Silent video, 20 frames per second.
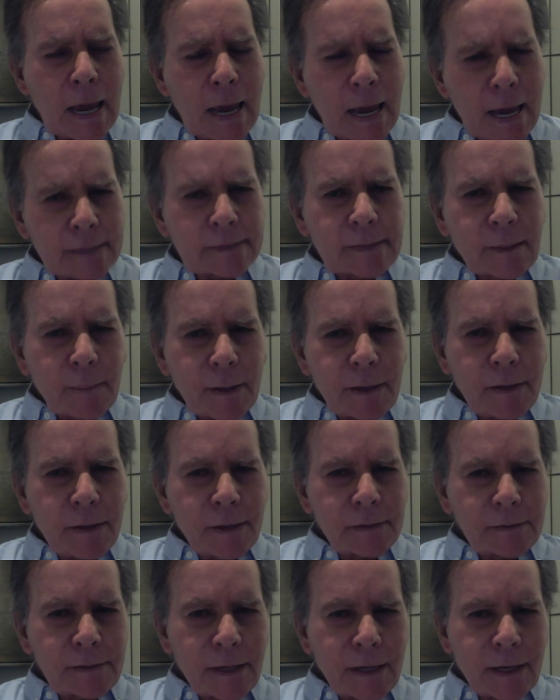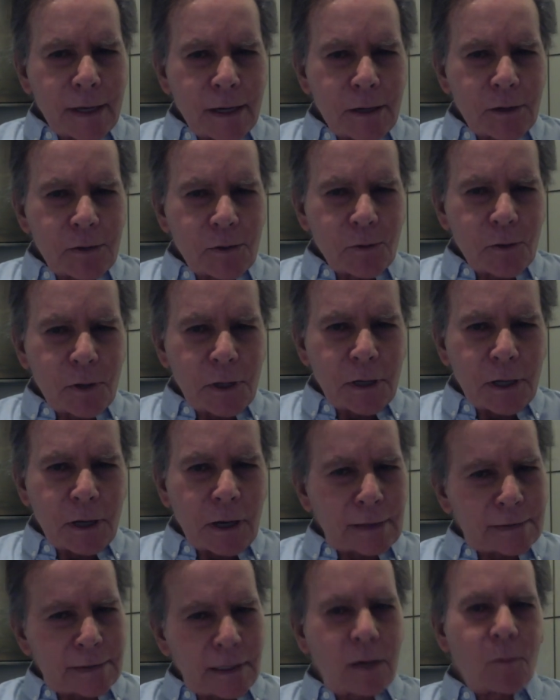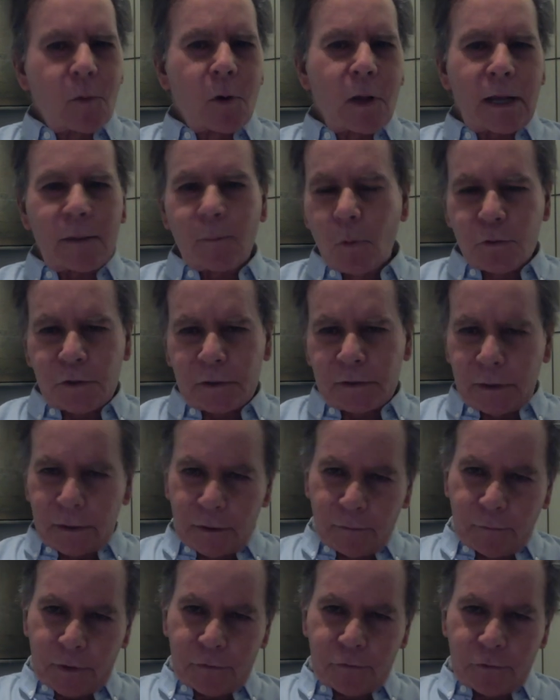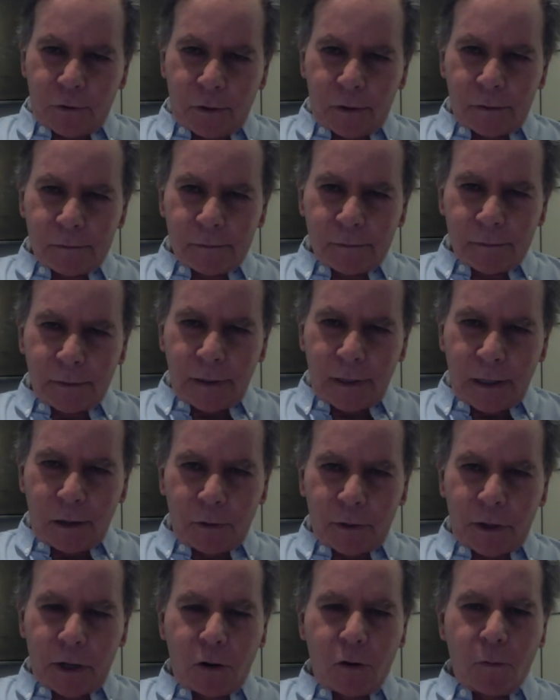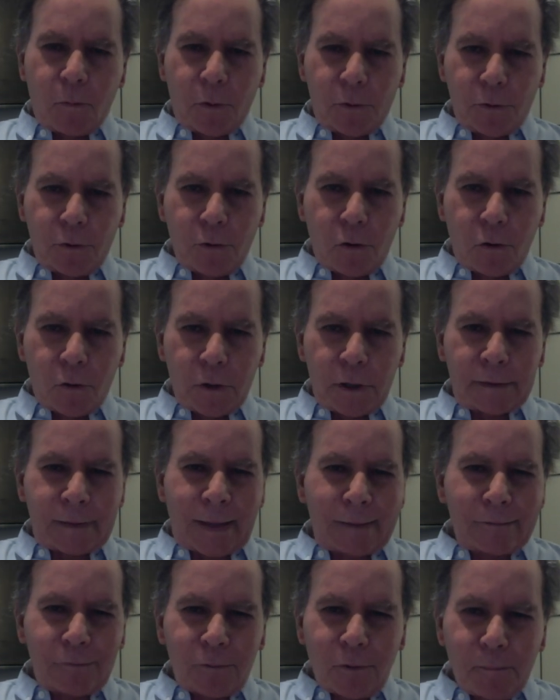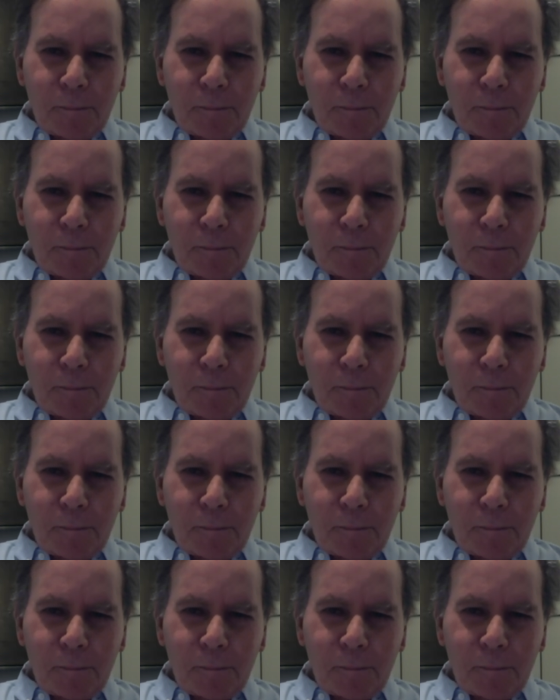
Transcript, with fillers: Esta medida tiene, yo diría, así como da mucha satisfacción a los que como yo y tantos